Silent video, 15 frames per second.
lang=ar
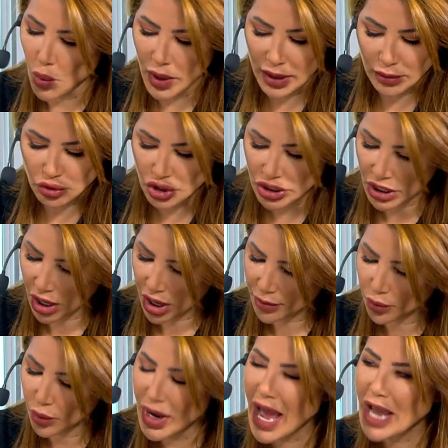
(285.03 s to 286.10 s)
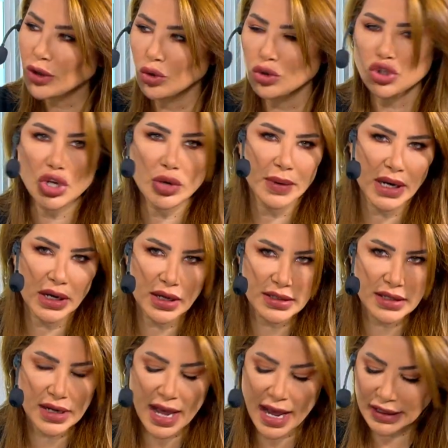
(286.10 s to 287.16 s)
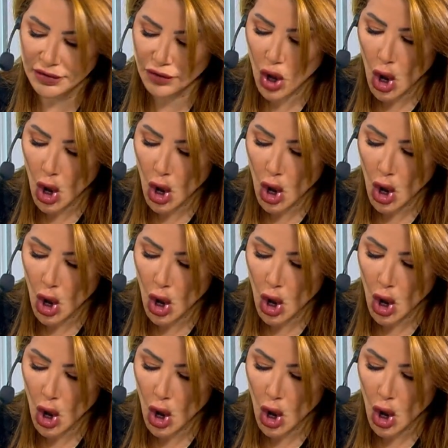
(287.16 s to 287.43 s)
ولا موسيقى ولا اي عنصر من عناصر الهاتف